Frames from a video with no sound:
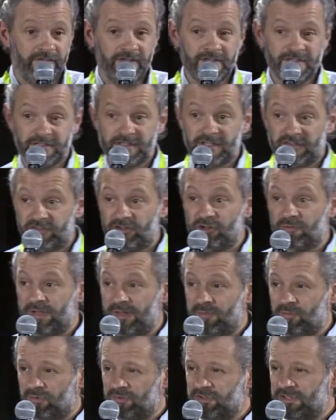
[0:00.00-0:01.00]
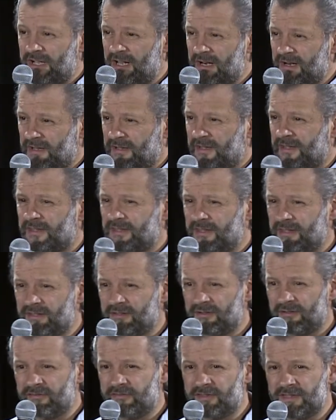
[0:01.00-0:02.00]
fait, c'est un phénomène mondial qui
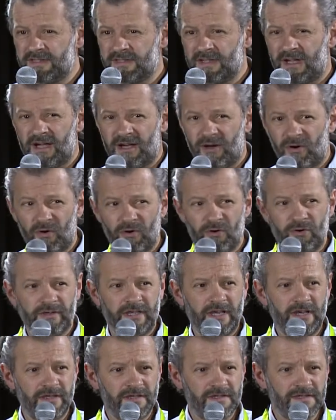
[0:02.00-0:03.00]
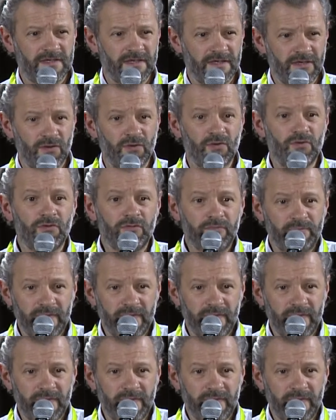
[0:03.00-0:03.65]
vise à relocaliser une